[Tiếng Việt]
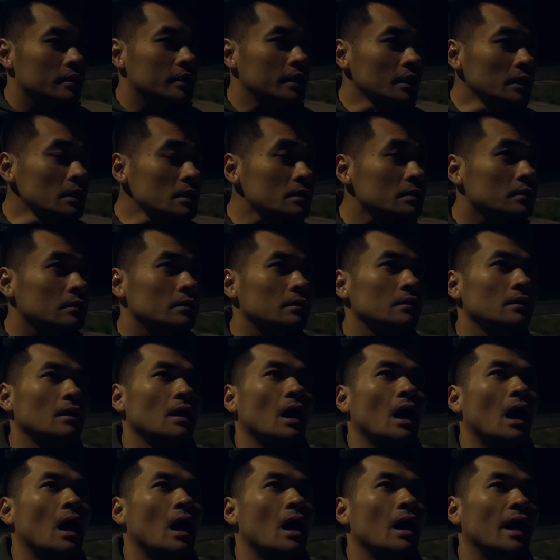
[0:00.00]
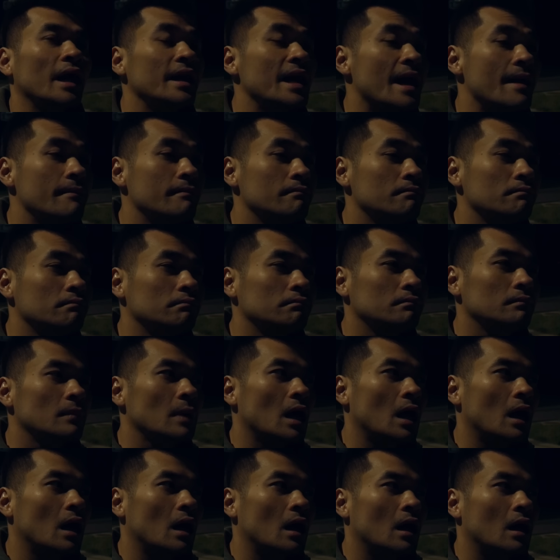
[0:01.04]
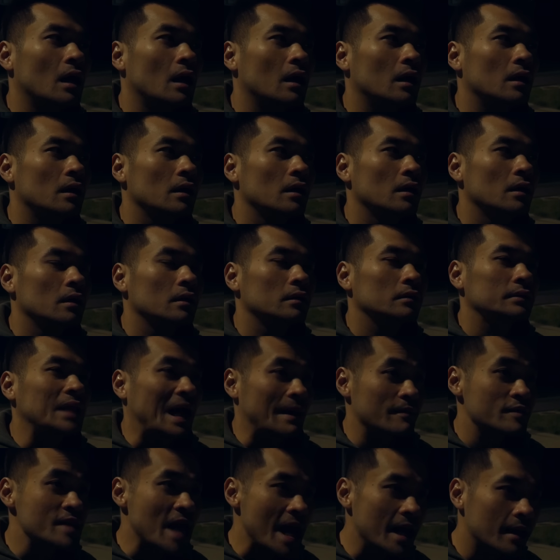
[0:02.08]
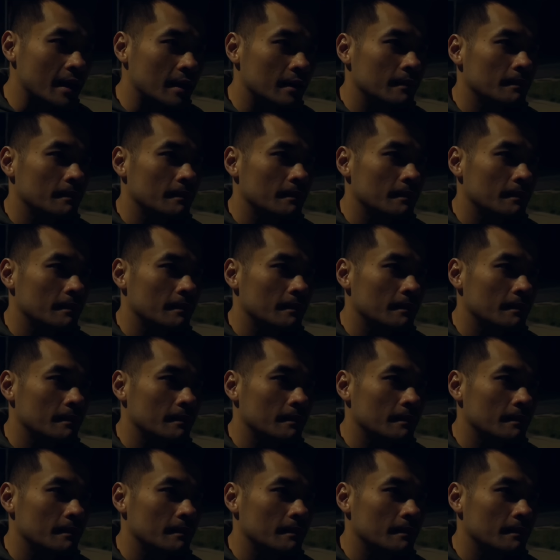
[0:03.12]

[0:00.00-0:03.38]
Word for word: Trước cái đêm thảm sát